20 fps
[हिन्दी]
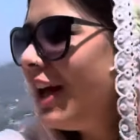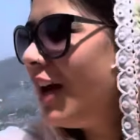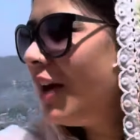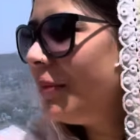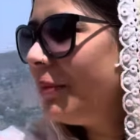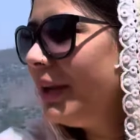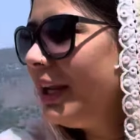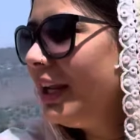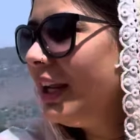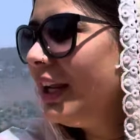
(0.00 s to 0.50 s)

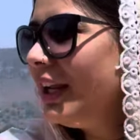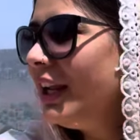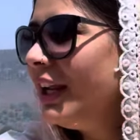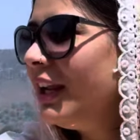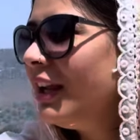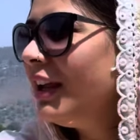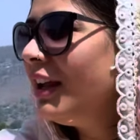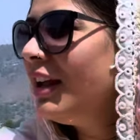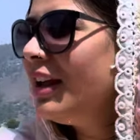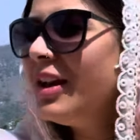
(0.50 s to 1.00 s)
अभी
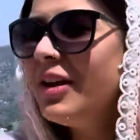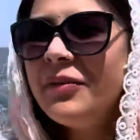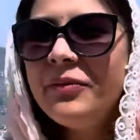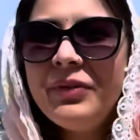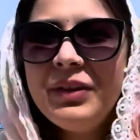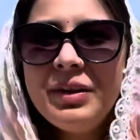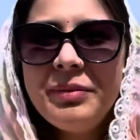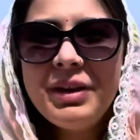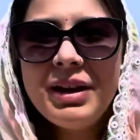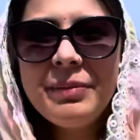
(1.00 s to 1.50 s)

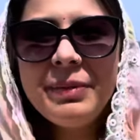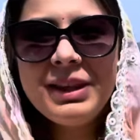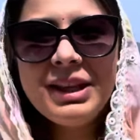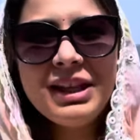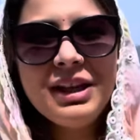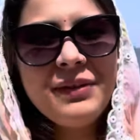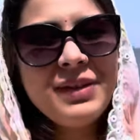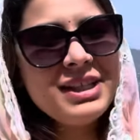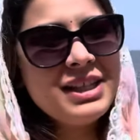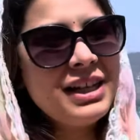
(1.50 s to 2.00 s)
फिर मेरे पति
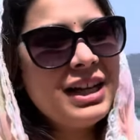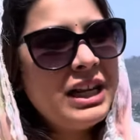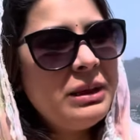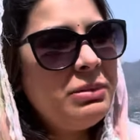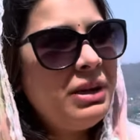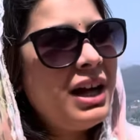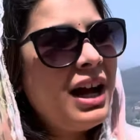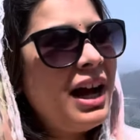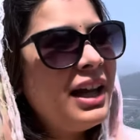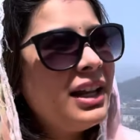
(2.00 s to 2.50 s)
ने वैसे कल
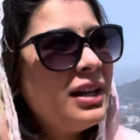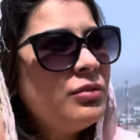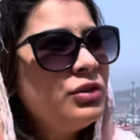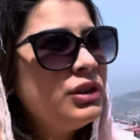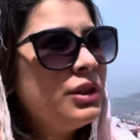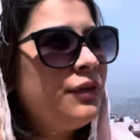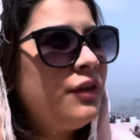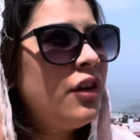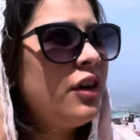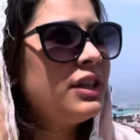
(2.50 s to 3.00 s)
भी कहा था
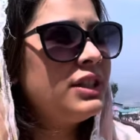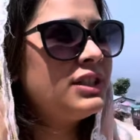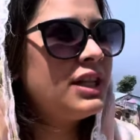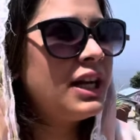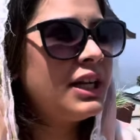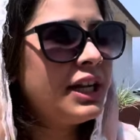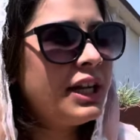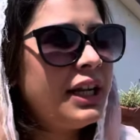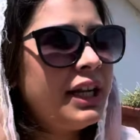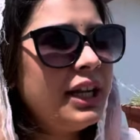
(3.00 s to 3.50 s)
मुझे व्लॉग
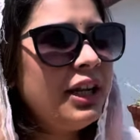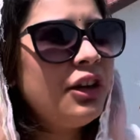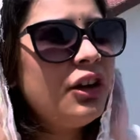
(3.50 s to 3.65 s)
स्टार्ट करने के लिए